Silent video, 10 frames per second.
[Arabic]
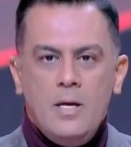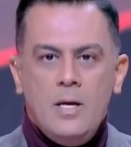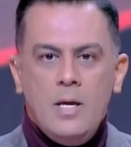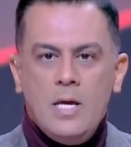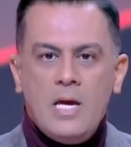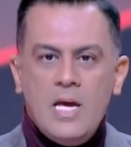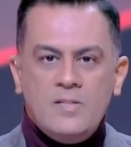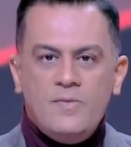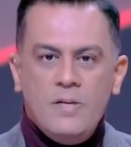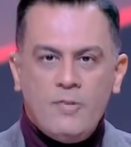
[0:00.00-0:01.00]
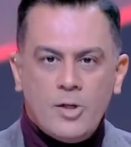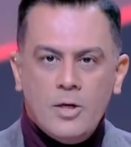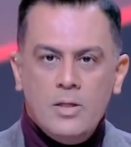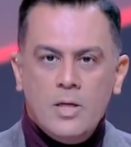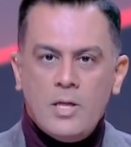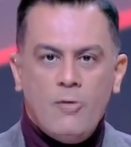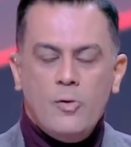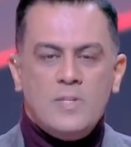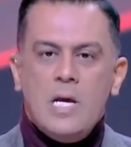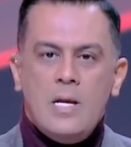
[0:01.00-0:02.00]
آه، انجاز في الفضائيات او في
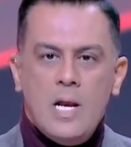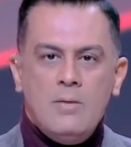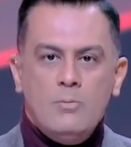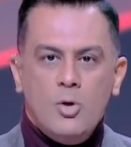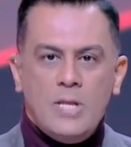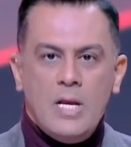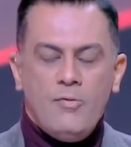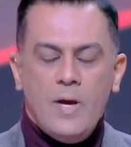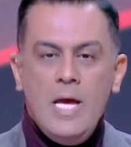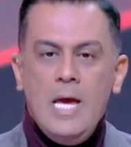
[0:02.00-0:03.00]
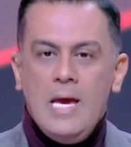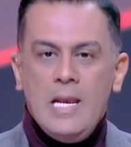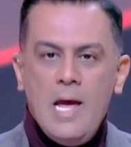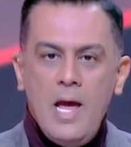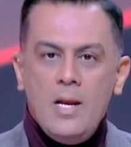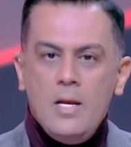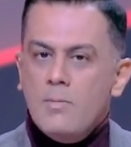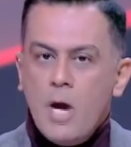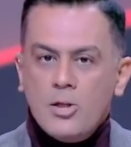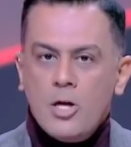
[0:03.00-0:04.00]
وسائل الاعلام المختلفه الاهلي
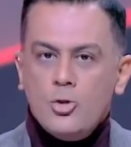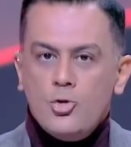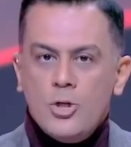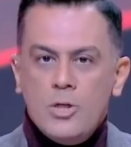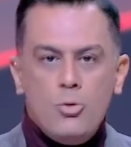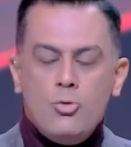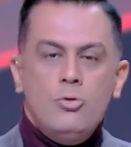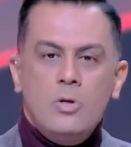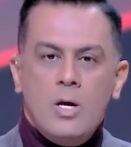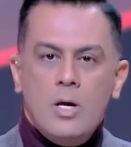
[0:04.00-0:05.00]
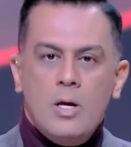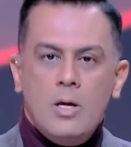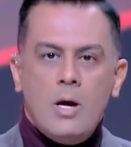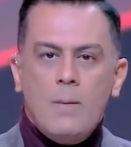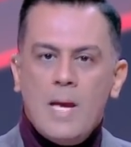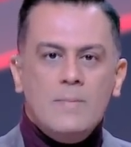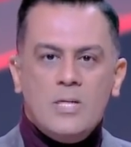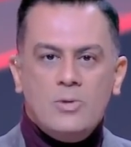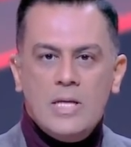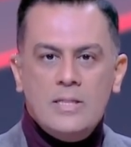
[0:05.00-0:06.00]
ما اختارش انه يكون آه، رقم
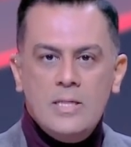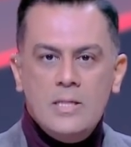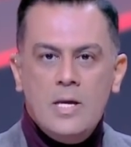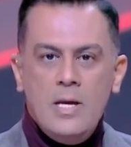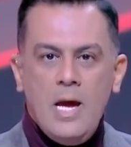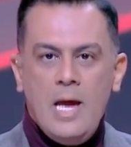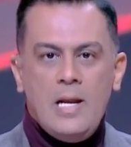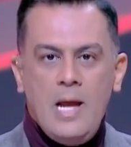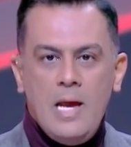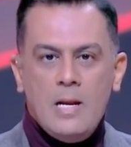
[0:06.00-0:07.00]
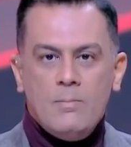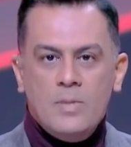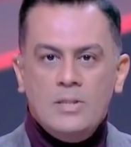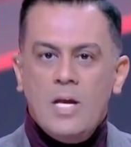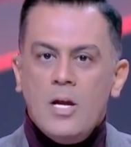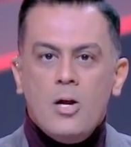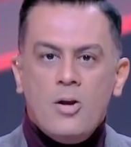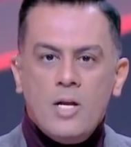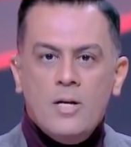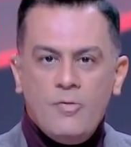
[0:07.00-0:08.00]
35 على العالم ده كان
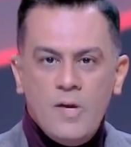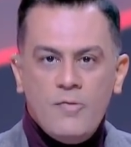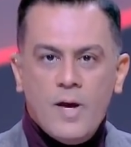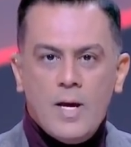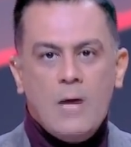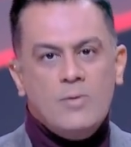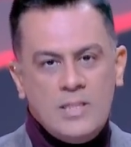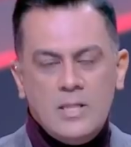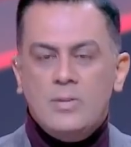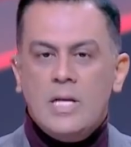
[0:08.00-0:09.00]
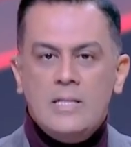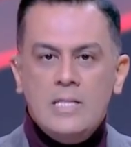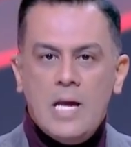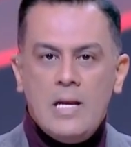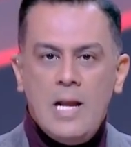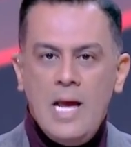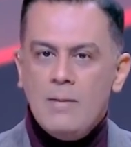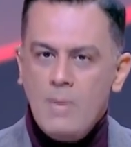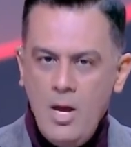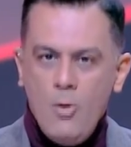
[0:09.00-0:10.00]
قرار الفيفا او 36 على
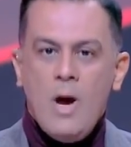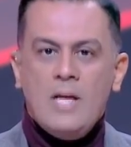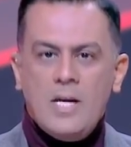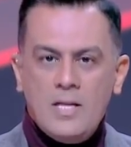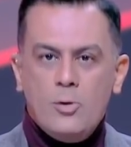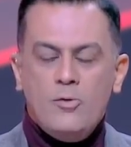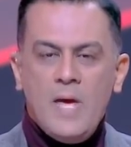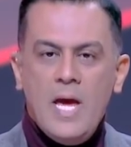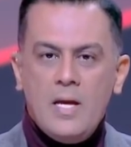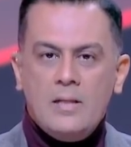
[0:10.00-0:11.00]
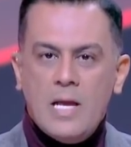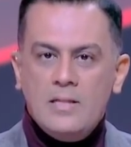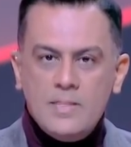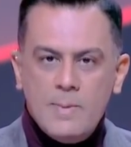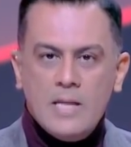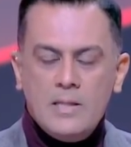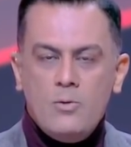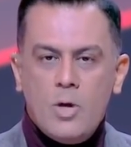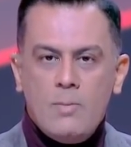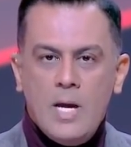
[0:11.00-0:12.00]
العالم واعتقد انه في اخر تحديث بقى
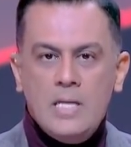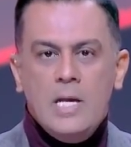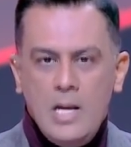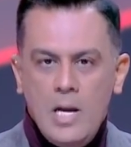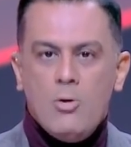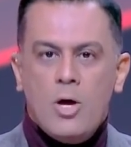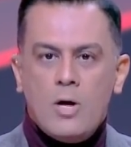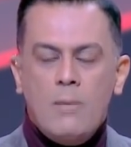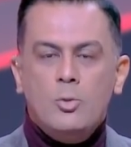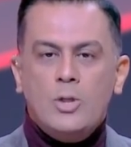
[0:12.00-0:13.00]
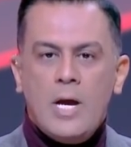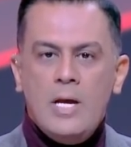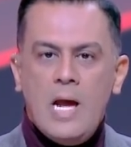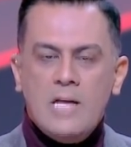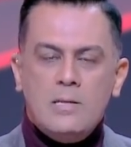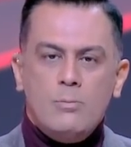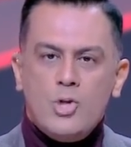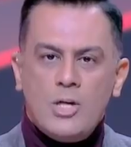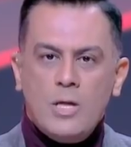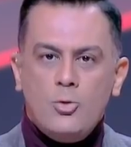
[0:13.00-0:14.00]
42 لان الارقام متغيره حسب
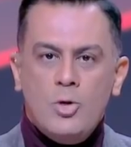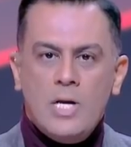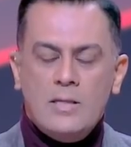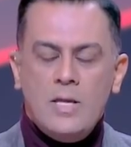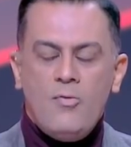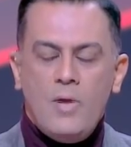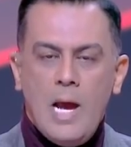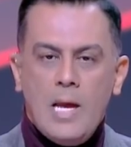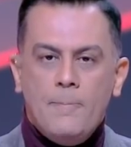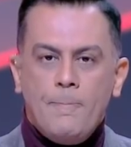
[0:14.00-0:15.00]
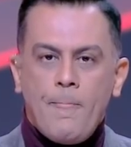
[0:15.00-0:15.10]
مشاركات كل الانديه في العالم